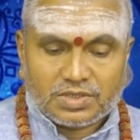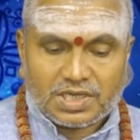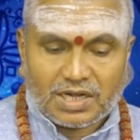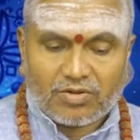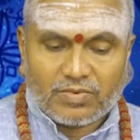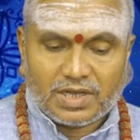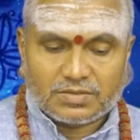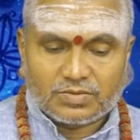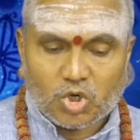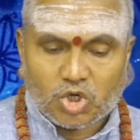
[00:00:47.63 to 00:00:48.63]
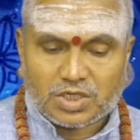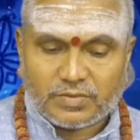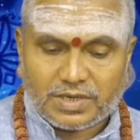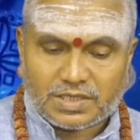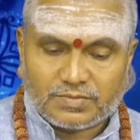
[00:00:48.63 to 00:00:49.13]
శ్రావణమాసం
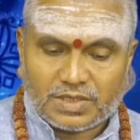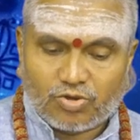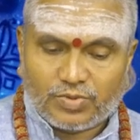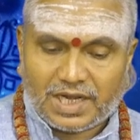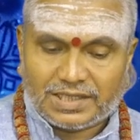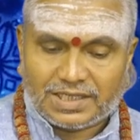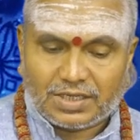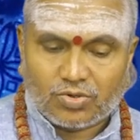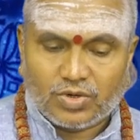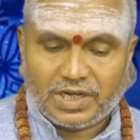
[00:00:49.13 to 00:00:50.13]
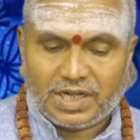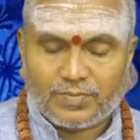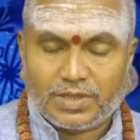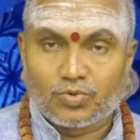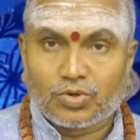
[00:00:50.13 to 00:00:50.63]
కృష్ణపక్షం నవమి రాత్రి రెండు గంటల
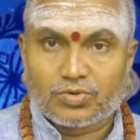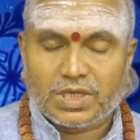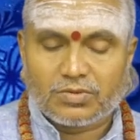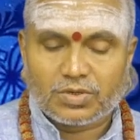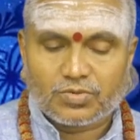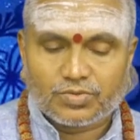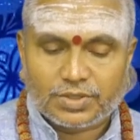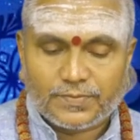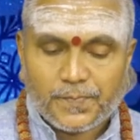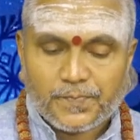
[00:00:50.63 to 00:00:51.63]
పదమూడు నిమిషాల వరకు ఉంది